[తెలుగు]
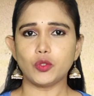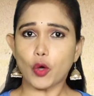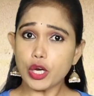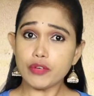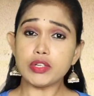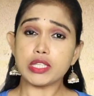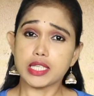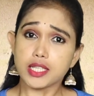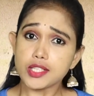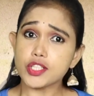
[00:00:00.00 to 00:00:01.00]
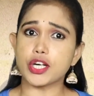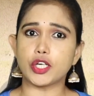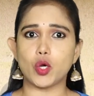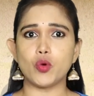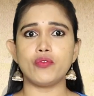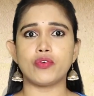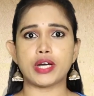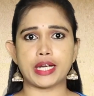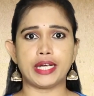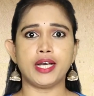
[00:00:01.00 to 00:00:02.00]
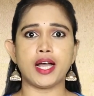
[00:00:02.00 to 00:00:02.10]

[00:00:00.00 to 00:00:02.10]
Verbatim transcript: టాలీవుడ్ దిగ్గజ నటుల్లో ఒకరైన